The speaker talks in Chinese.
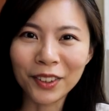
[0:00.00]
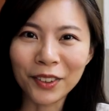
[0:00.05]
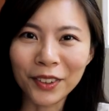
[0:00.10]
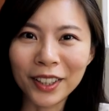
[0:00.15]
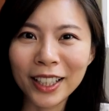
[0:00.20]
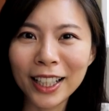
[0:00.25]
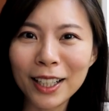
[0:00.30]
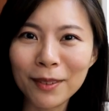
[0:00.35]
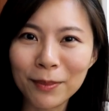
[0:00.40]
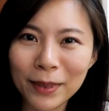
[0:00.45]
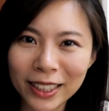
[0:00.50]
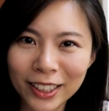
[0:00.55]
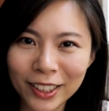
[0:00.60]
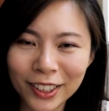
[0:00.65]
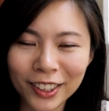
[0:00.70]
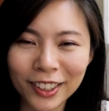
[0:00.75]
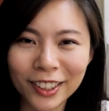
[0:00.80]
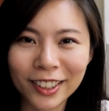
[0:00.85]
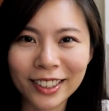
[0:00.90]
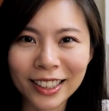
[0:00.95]
旅客们
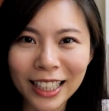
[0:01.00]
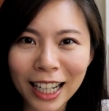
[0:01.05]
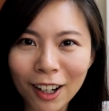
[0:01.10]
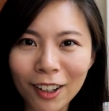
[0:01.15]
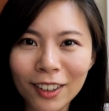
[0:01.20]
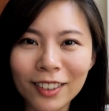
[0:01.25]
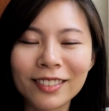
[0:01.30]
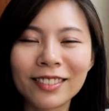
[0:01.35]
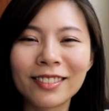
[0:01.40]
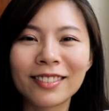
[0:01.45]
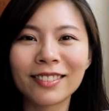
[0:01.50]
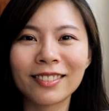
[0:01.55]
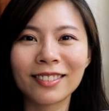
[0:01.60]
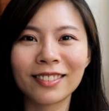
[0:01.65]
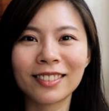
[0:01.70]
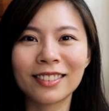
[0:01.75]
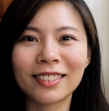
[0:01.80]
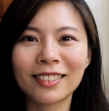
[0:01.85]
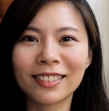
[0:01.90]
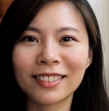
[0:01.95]
知道。
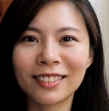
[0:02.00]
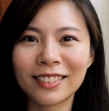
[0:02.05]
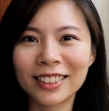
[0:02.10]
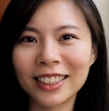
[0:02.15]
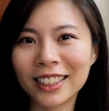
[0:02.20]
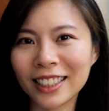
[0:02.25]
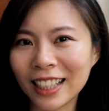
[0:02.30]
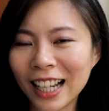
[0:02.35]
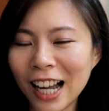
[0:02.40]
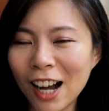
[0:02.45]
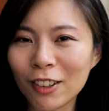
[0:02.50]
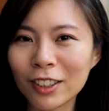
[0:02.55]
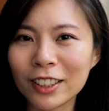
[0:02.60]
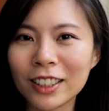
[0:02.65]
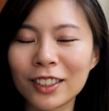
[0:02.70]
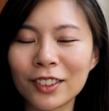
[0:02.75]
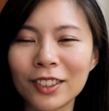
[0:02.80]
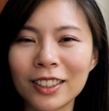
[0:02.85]
这个考试